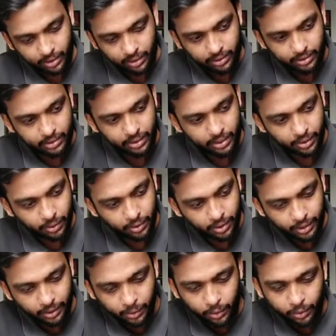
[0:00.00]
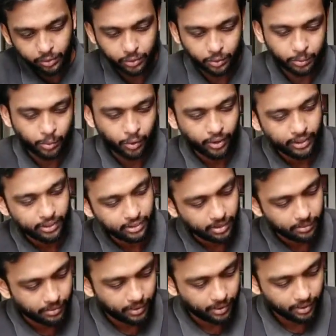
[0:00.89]
अच्छी है क्वालिटी दोस्तों पॉकेट्स
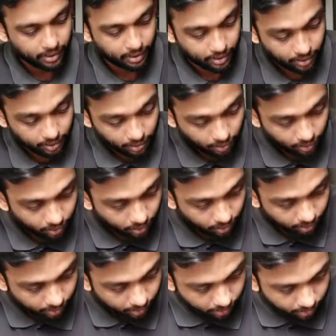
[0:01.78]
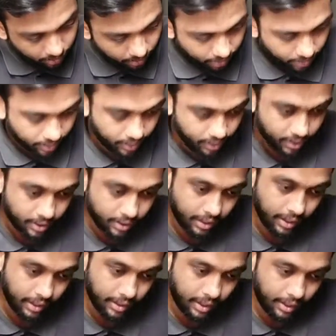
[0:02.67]
की भी और
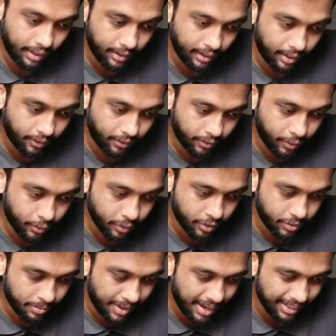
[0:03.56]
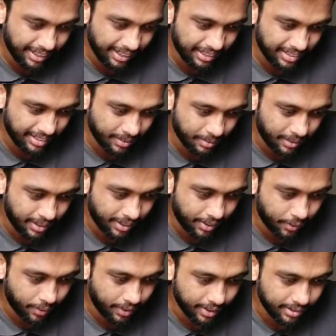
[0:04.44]
अंदर की तरफ कुछ मार्किंग सब
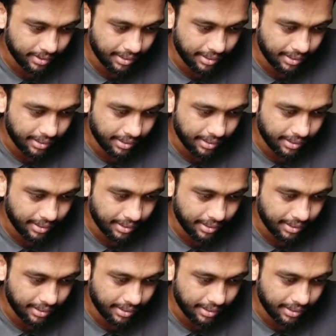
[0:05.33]
लिखी हुई है